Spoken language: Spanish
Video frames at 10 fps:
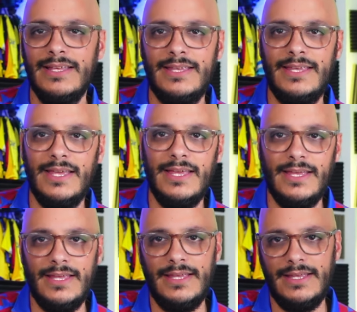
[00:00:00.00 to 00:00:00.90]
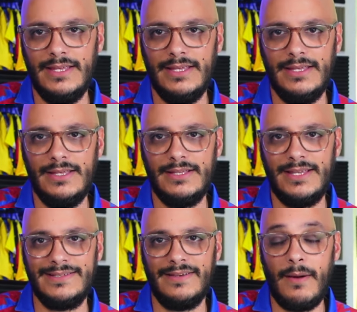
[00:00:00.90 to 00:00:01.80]
que,
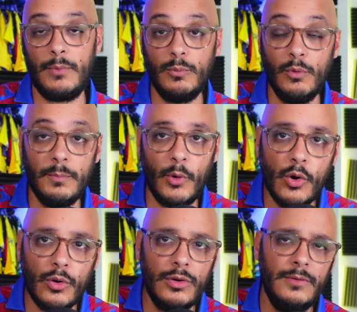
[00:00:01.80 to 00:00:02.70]
se va por muy poco.